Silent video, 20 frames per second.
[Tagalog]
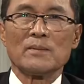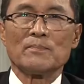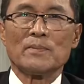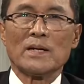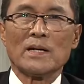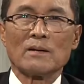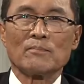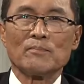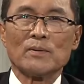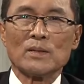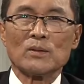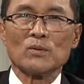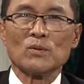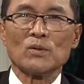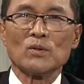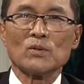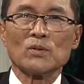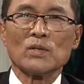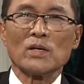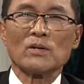
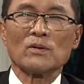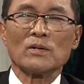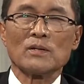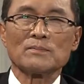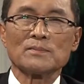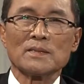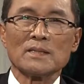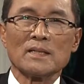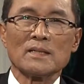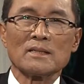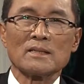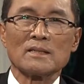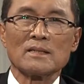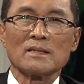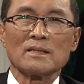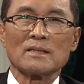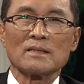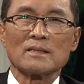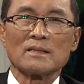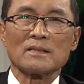panagpatuloy tayo kabsat
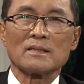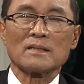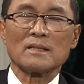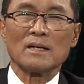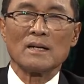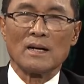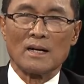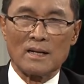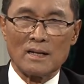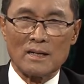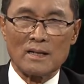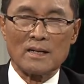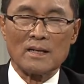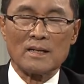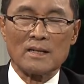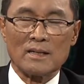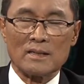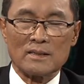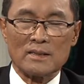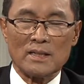ket
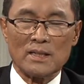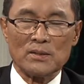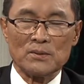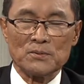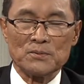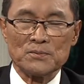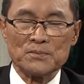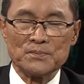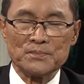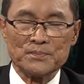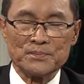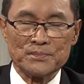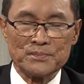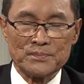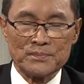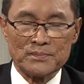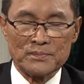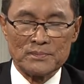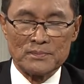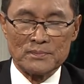agkararag tayo.
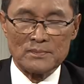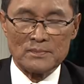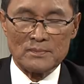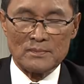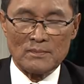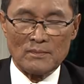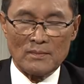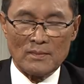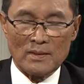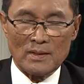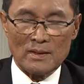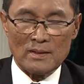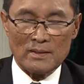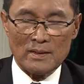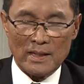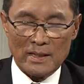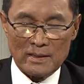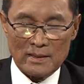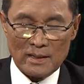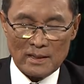
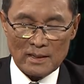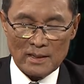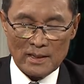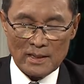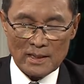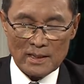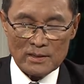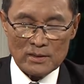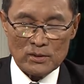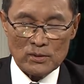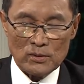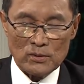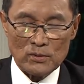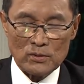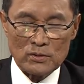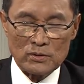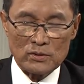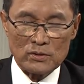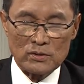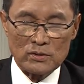Naindaklan nga
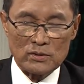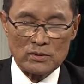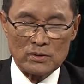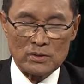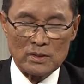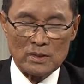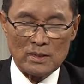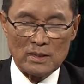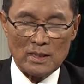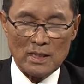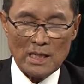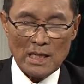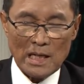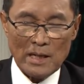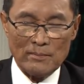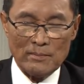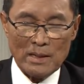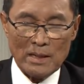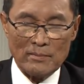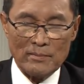Diyos,
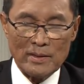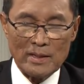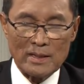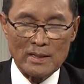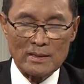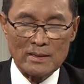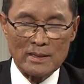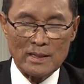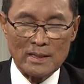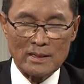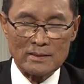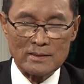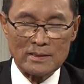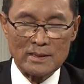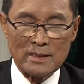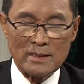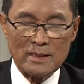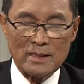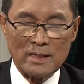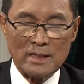amaming nga dakat sa
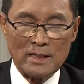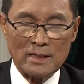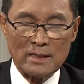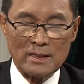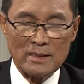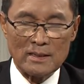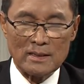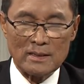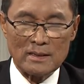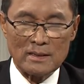dilangit.